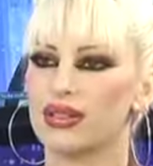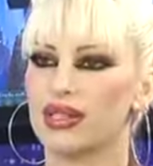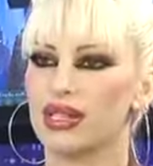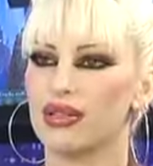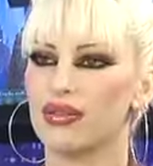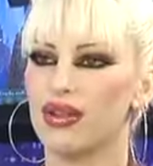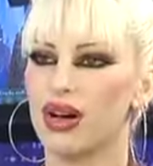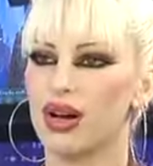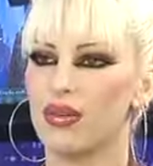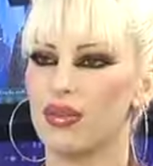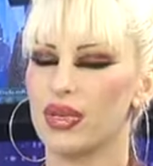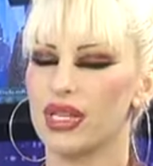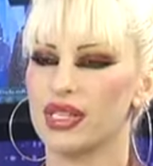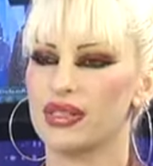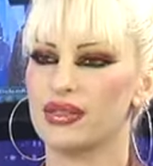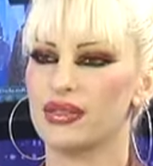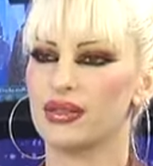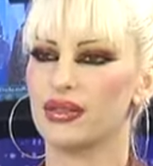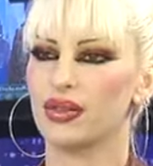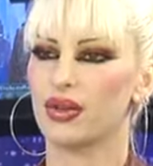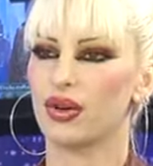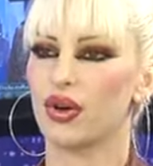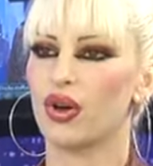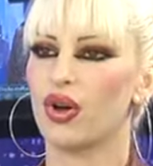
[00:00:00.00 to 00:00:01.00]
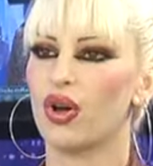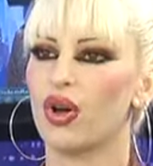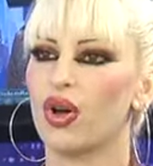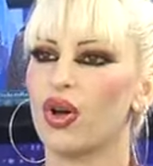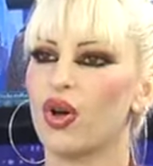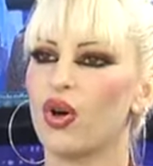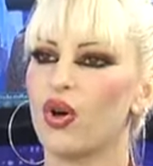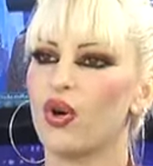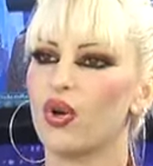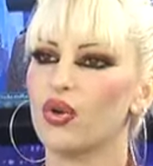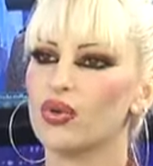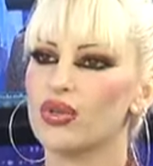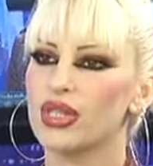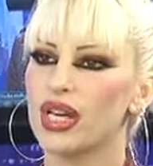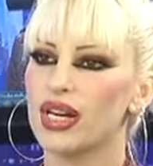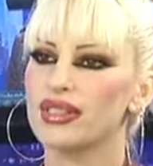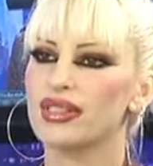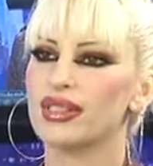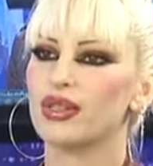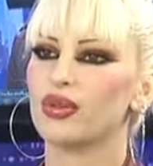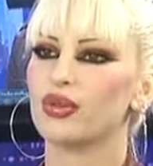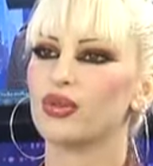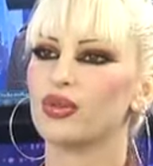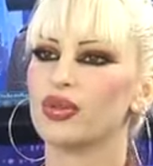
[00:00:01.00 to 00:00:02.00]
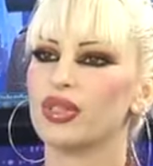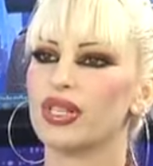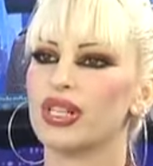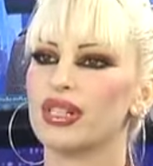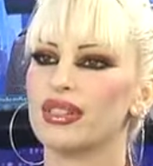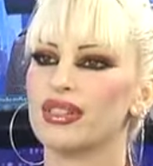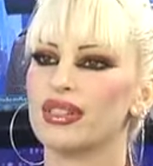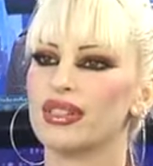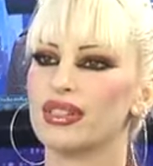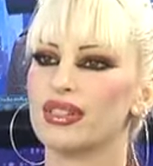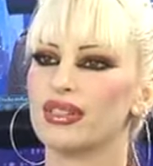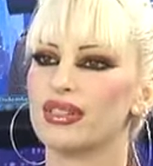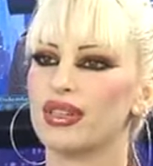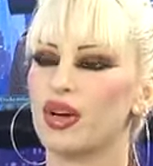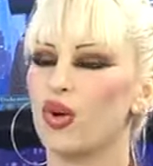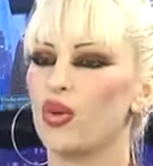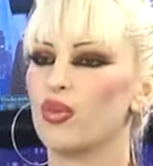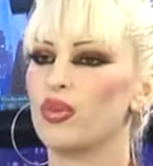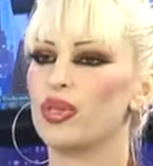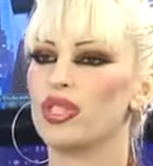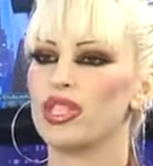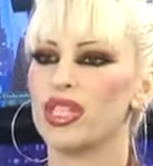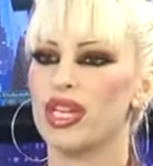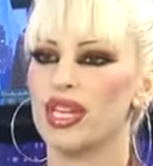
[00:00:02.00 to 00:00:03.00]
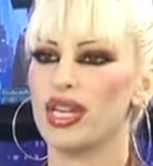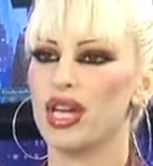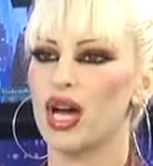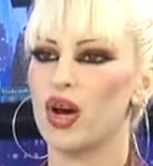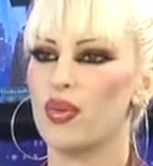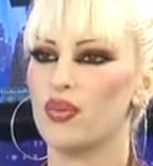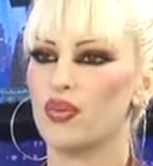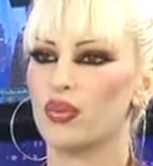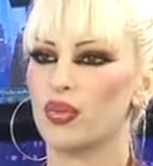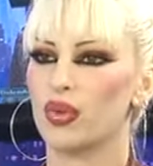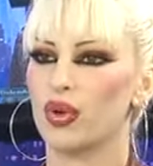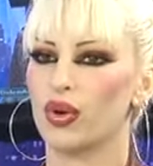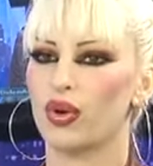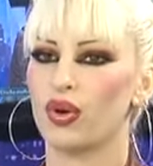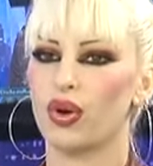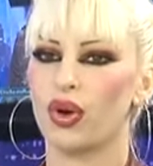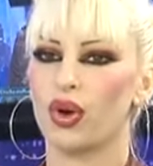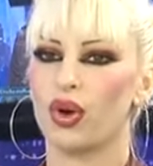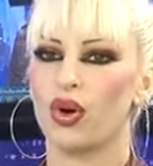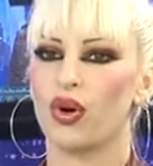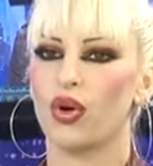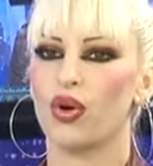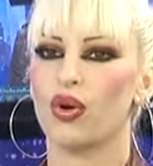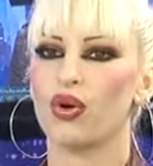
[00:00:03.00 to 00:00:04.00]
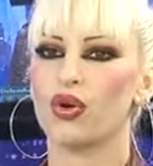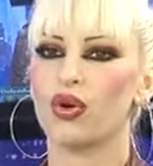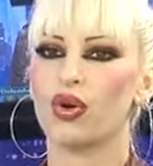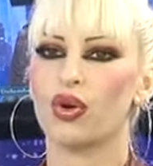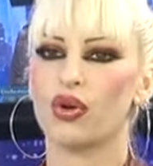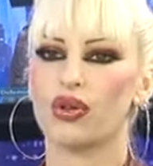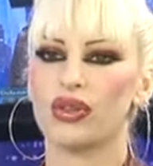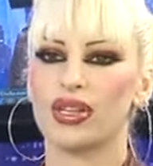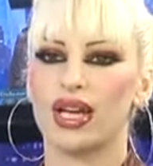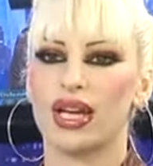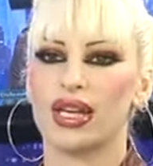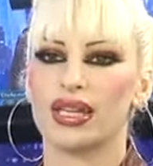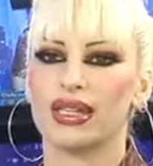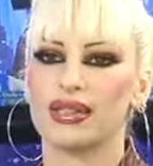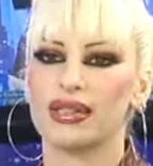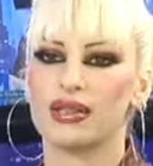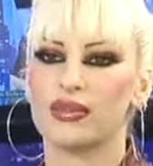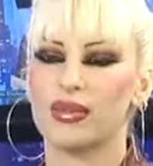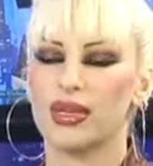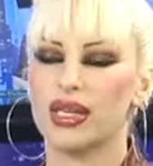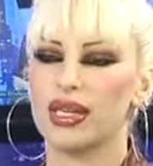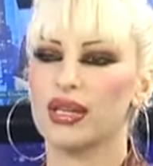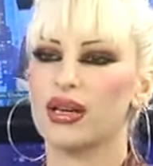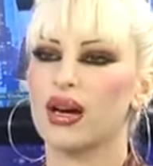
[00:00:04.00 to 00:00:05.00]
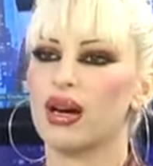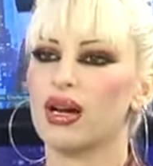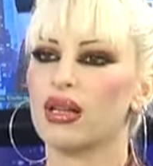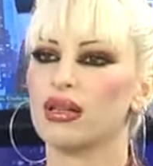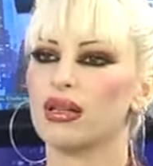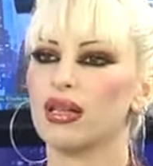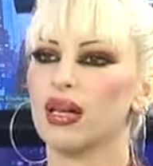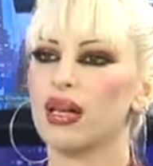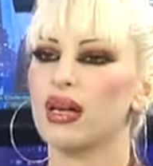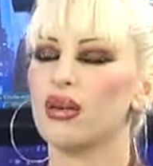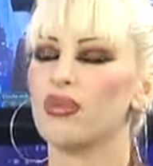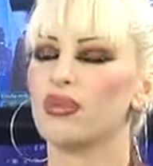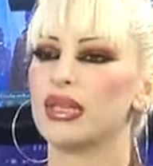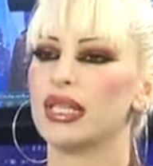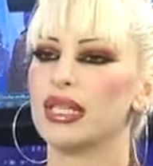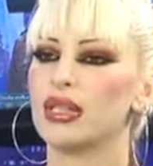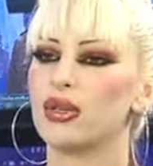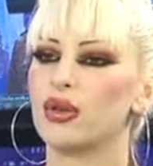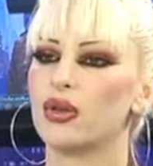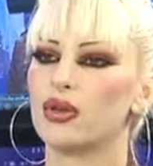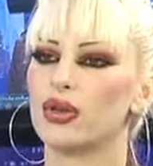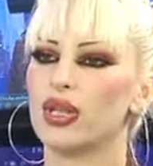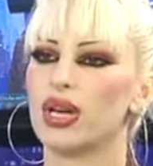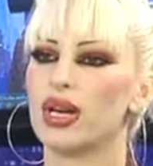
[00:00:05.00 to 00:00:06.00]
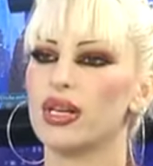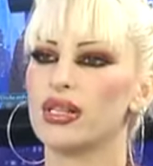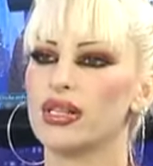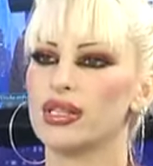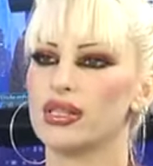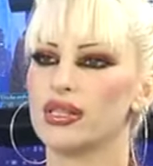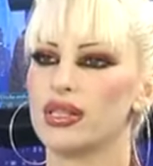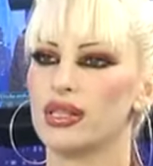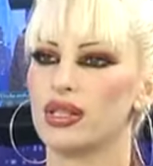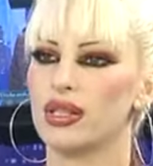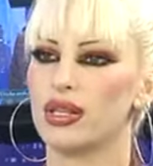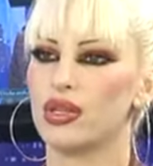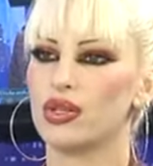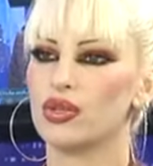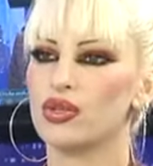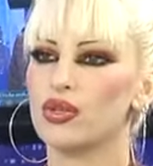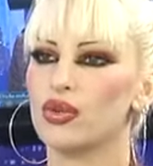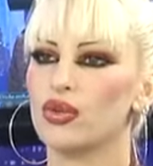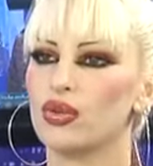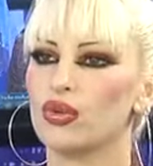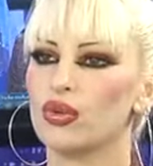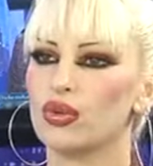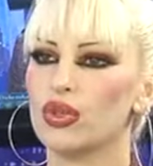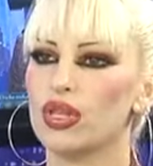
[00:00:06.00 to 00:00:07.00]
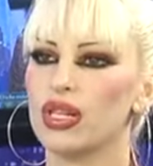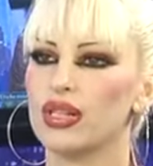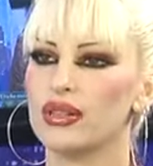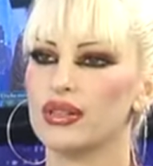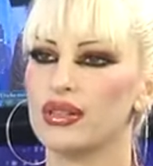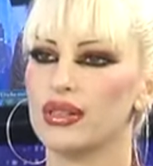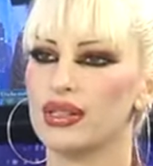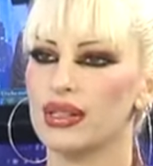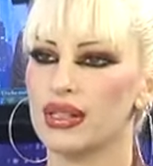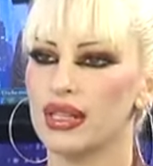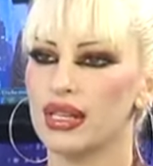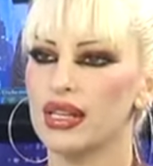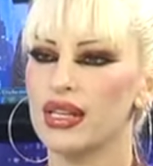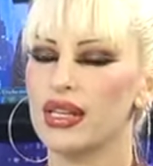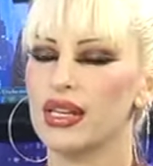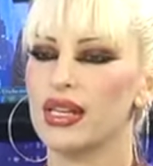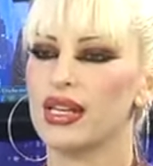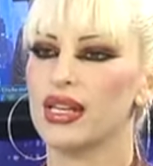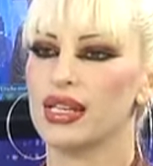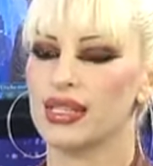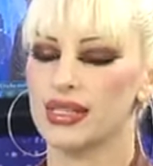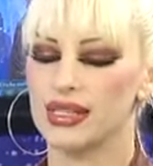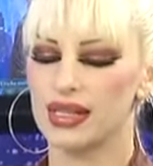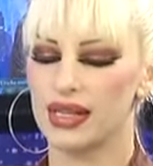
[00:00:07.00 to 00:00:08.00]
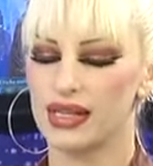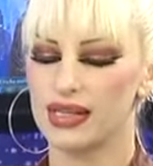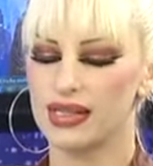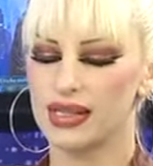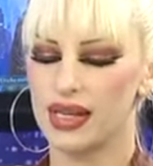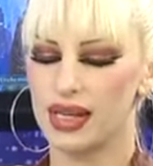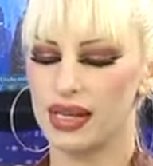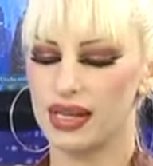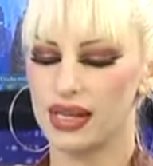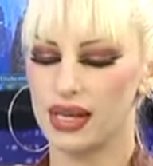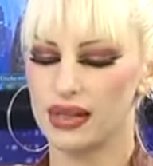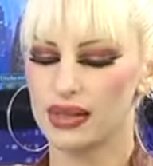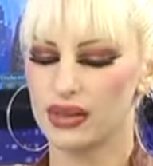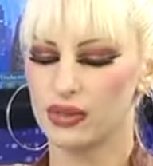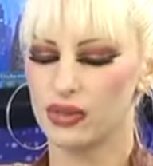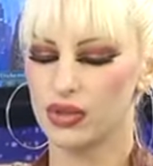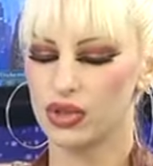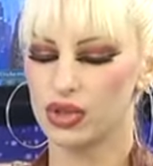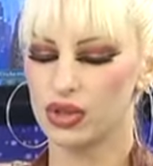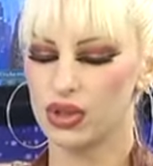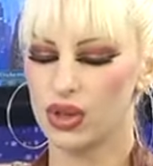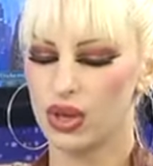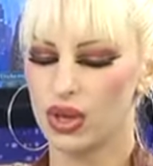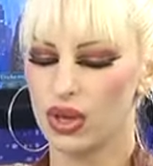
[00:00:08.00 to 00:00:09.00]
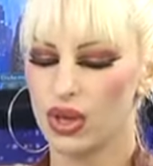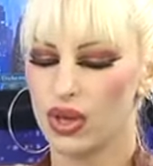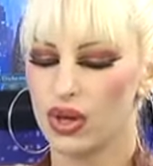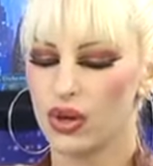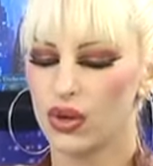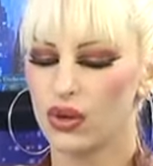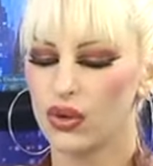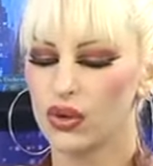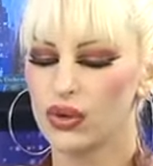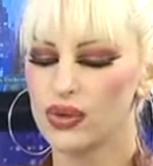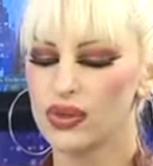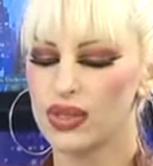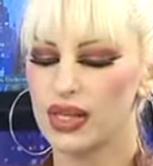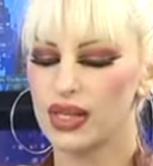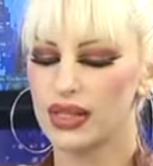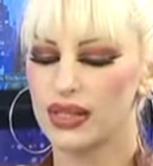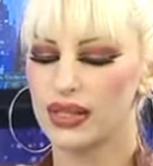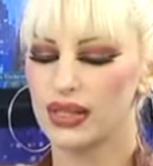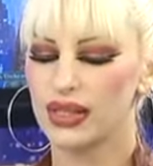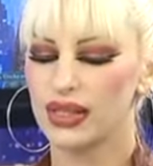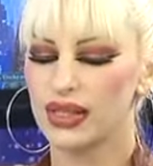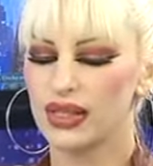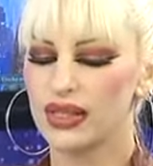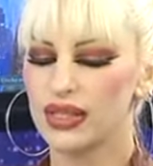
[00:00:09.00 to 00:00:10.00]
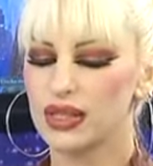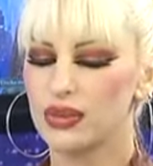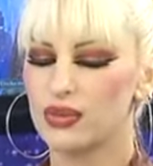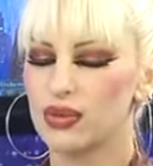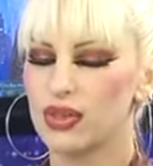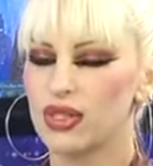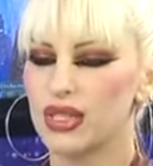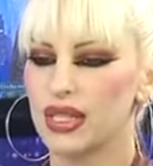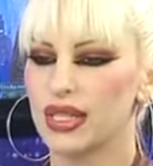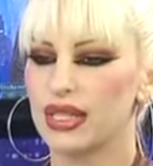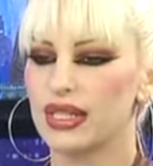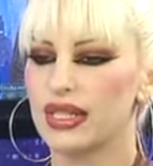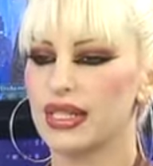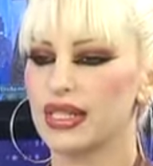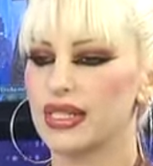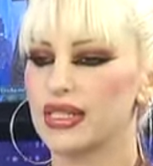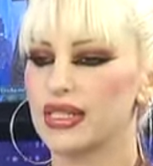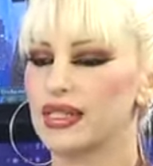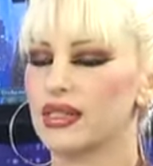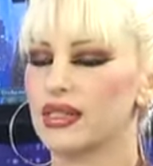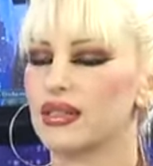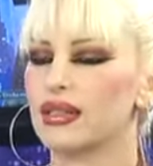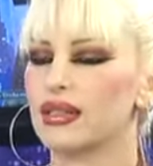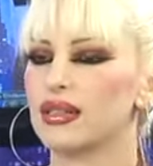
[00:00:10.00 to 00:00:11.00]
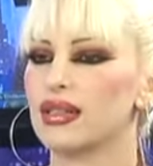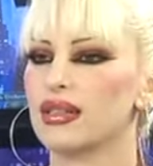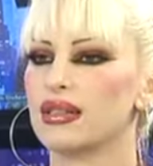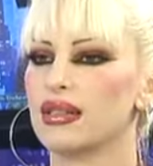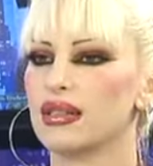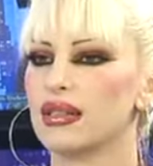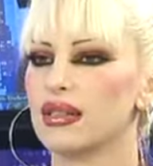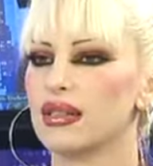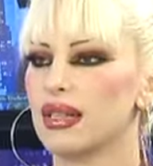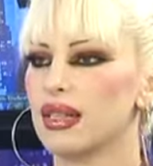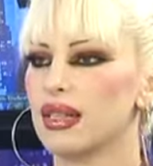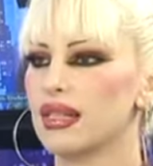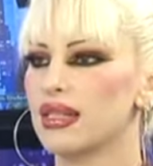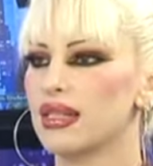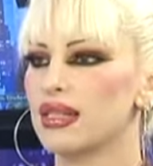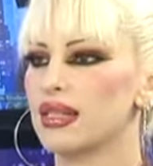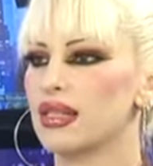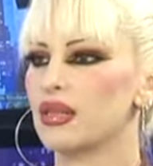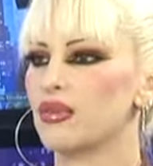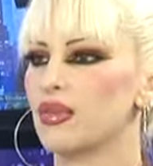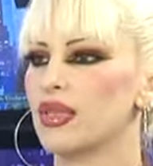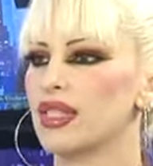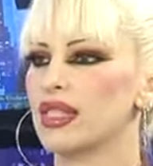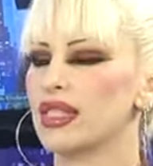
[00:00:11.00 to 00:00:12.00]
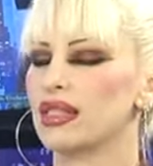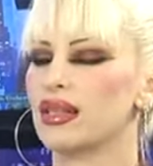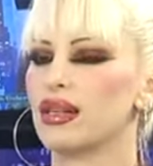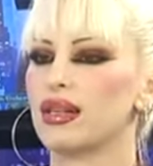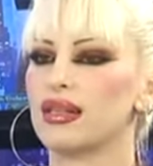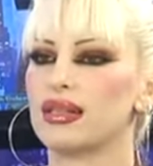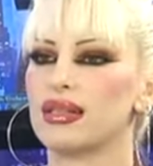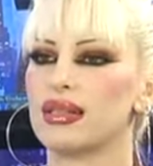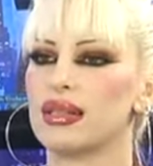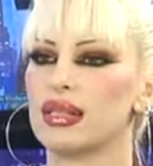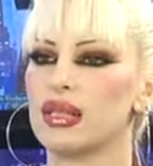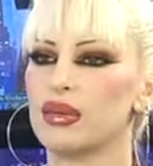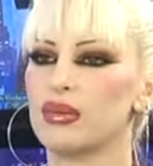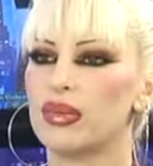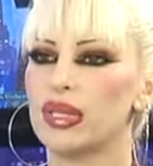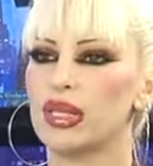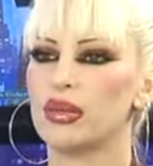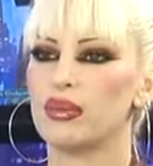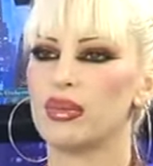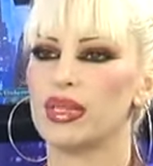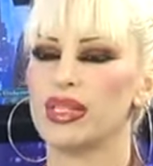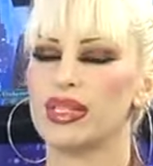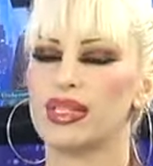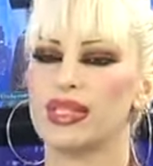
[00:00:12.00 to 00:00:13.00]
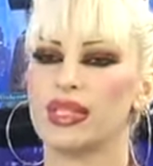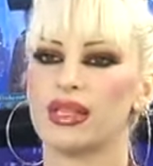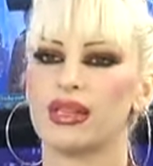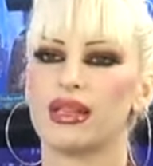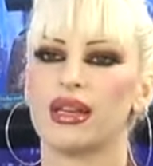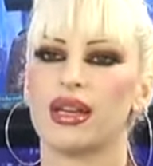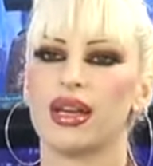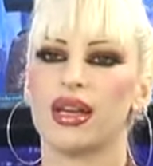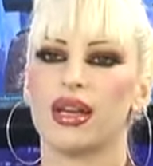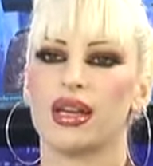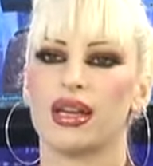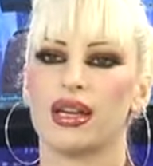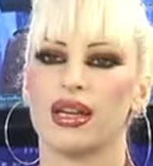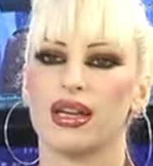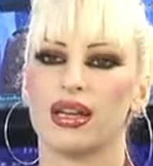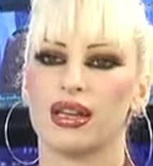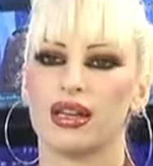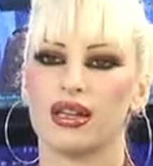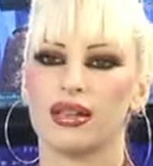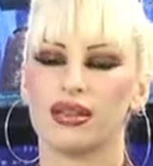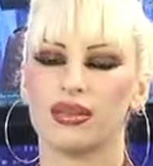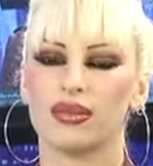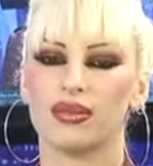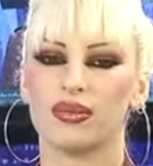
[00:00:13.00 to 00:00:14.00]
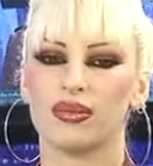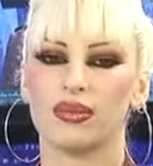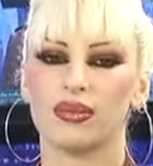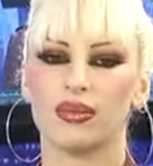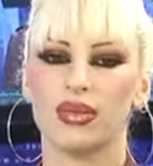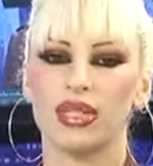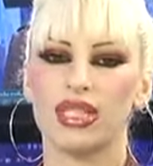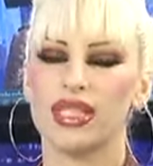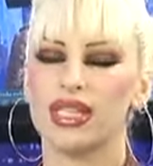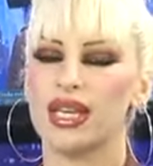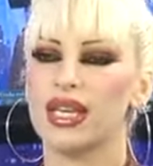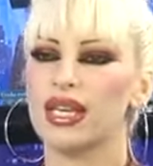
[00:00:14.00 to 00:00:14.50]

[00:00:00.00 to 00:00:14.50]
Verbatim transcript: devam ettiriyor. O zaten onun kaderinde o bir şey yapmıyor. O yönden gitmeyi Allah milyonlarca sene önce onun kaderini zaten yazmış. O yüzden e, hiçbir şekilde insanın kaderini değiştirmesi, kaderini bilmesi, e, bir şey